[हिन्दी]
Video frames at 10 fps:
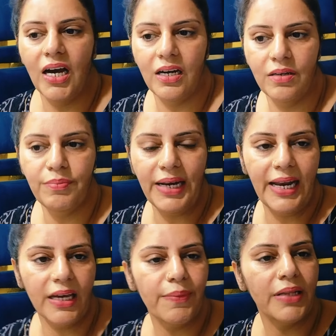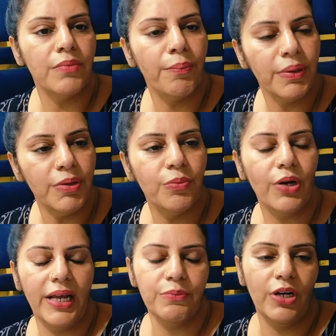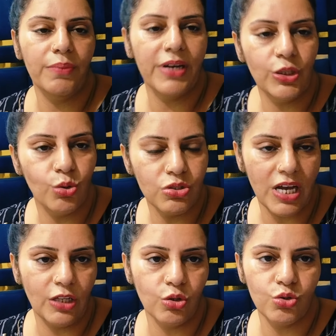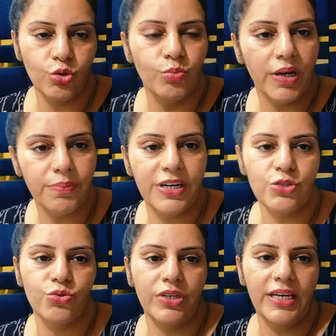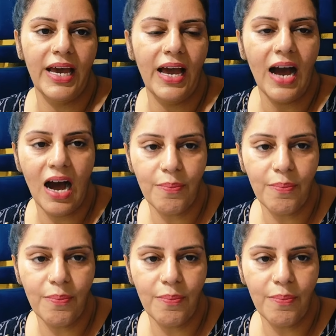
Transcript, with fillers: आ, मिलने के बाद मम्मी भी बोले बोले मेरे दो साल तो जो उम्र बढ़ चुकी है